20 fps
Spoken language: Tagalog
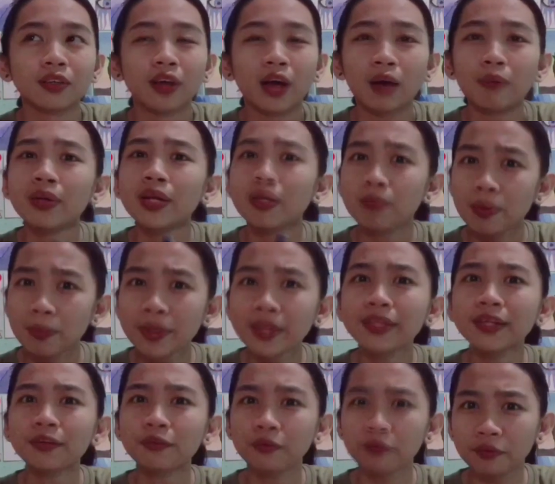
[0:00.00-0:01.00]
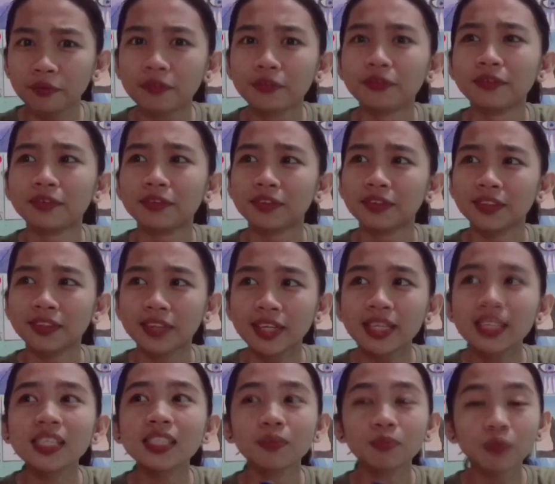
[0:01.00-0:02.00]
Habang nagpipaint ako,
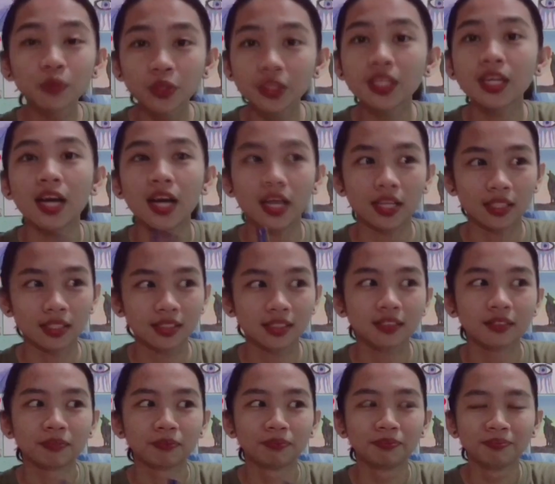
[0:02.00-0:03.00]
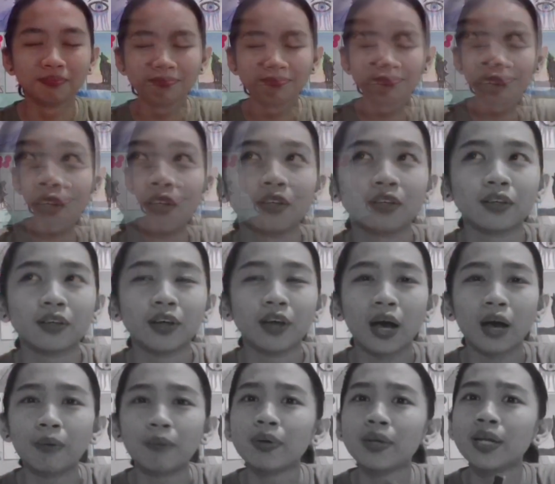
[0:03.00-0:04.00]
naisip ko siya guys. They ask you
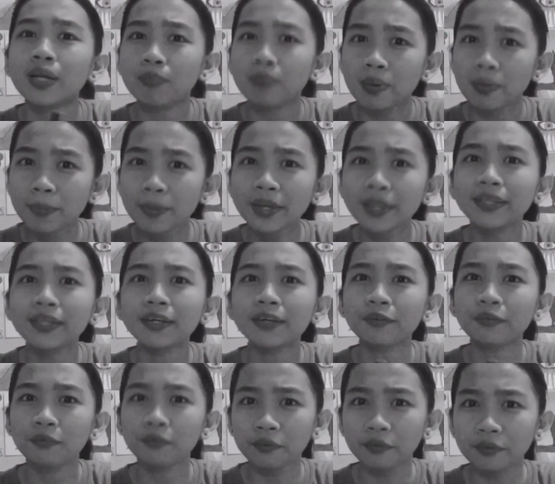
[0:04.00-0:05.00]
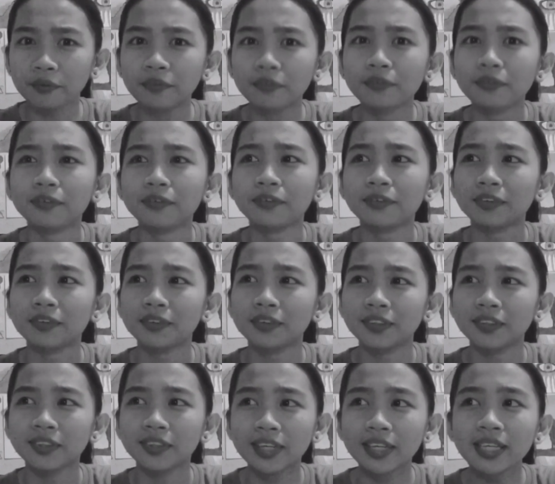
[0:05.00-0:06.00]
how you are, you just have to say that you're fine when
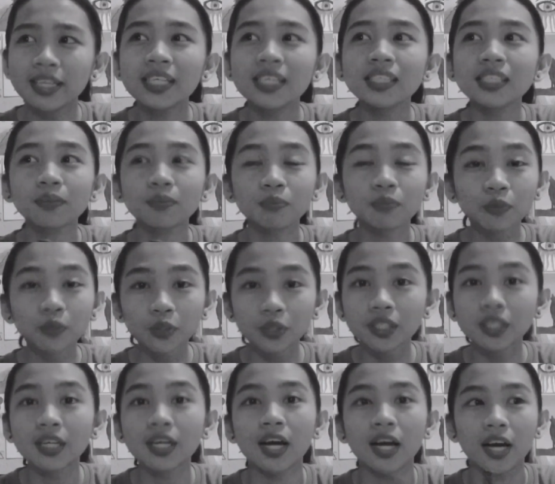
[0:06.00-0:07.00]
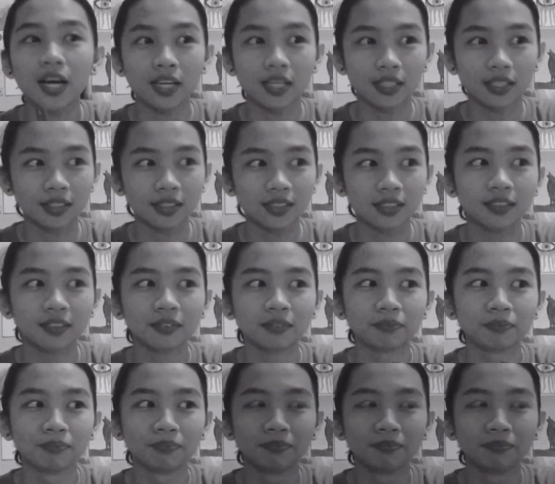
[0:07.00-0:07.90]
you're not really fine, but you just can't get into it